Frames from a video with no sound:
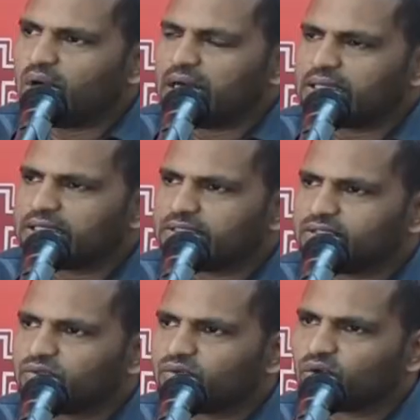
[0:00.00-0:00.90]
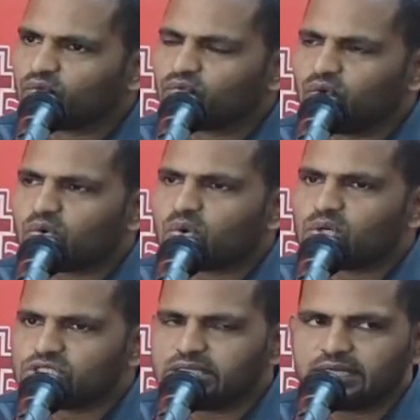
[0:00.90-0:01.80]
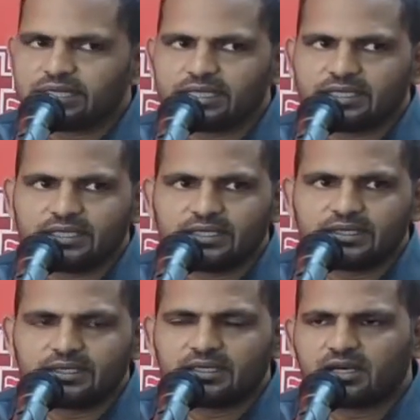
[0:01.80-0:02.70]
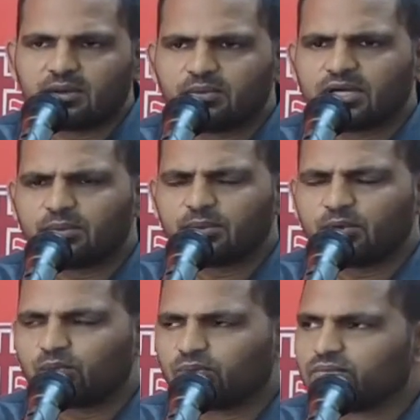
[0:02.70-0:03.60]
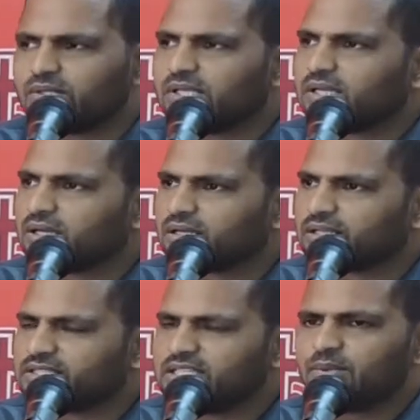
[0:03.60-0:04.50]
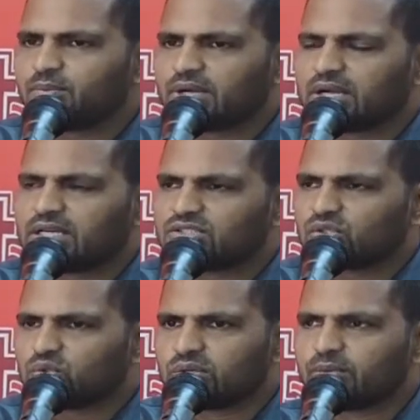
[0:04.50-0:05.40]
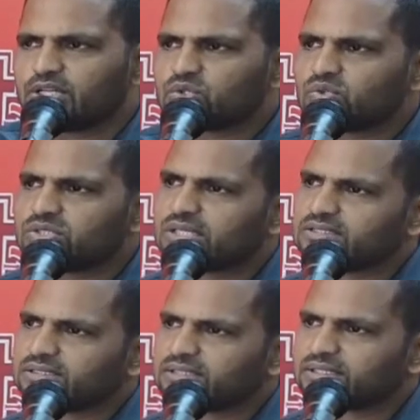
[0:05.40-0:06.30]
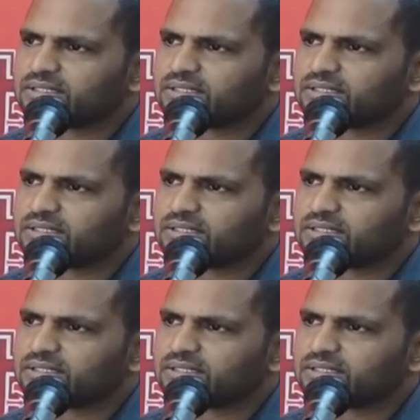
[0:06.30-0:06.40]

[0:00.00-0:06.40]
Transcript: आनंद और वो खुशी रहेगी कि हम कभी भी किसी भी प्रकार से दुख महसूस नहीं कर सकेंगे